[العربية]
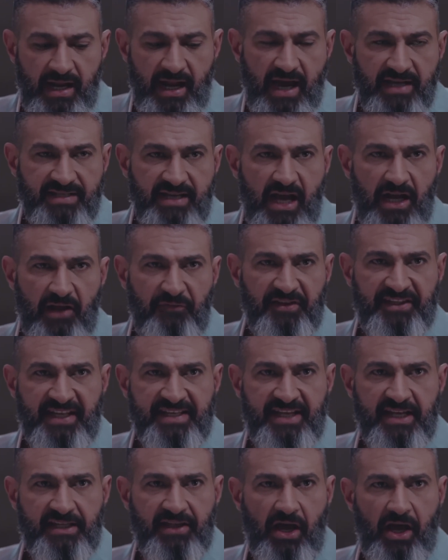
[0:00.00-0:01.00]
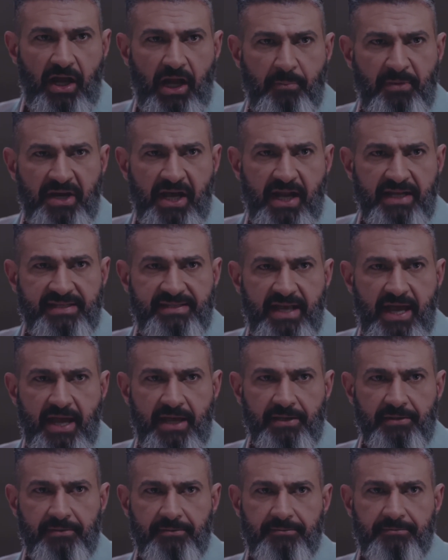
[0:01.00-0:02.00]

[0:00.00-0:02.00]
انا عايز اعرف التسجيل ده خرج من هنا ازاي